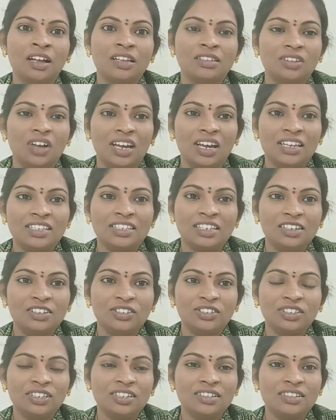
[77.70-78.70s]
సో ఆ
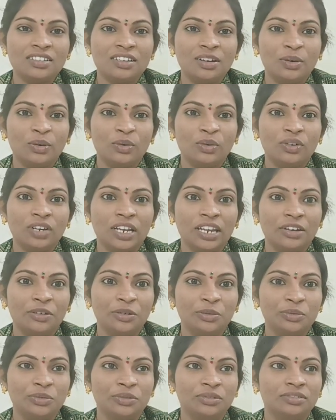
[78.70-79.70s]
రెజల్యూషన్స్లో
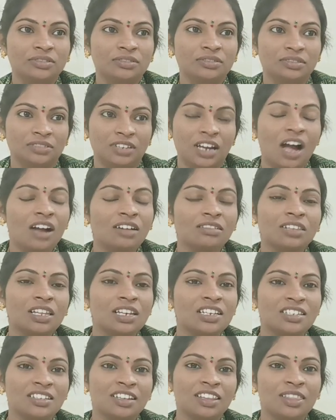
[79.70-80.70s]
నేను నాకు
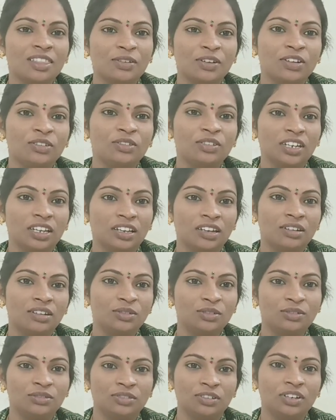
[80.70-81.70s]
తెలిసినంత వరకు నేను
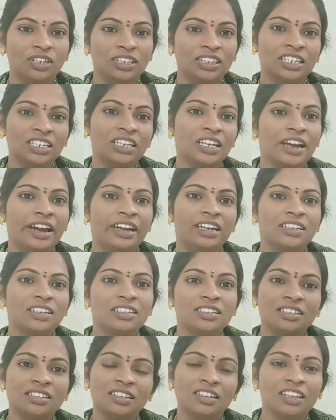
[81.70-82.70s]
ఒక త్రీ
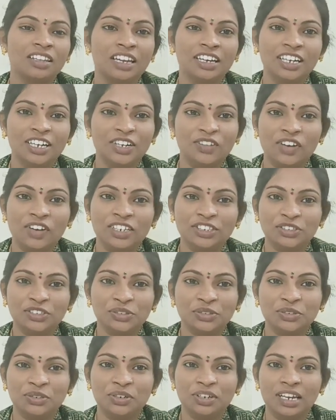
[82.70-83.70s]
కేటగిరీస్గా దాన్ని డివైడ్
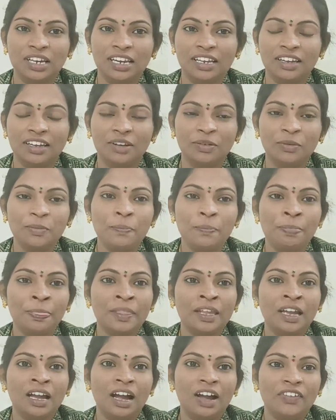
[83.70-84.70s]
చేసుకోగలిగాను
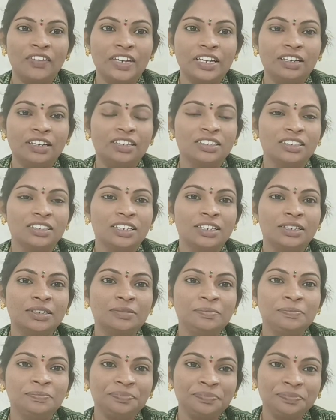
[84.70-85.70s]
అవేంటంటే
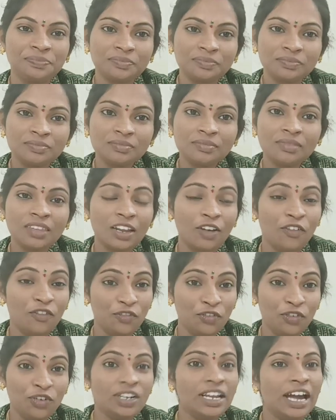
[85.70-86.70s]

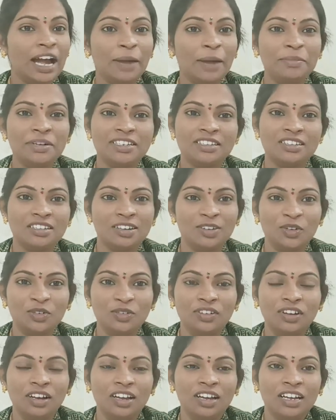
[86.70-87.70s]
ఫుడ్ హ్యాబిట్స్లో
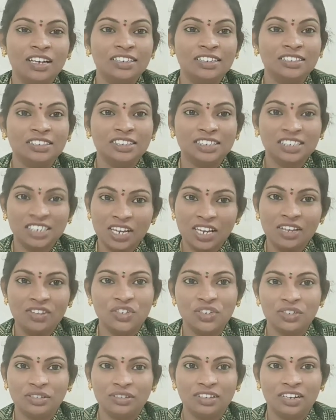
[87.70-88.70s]

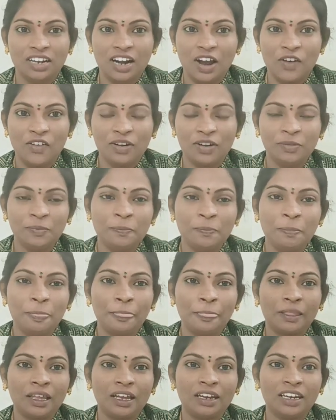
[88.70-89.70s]
చేంజ్ రావడం
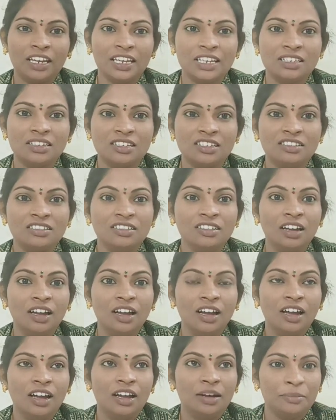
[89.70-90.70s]
నెక్స్ట్
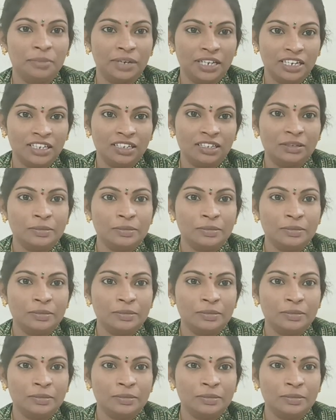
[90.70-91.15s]
మన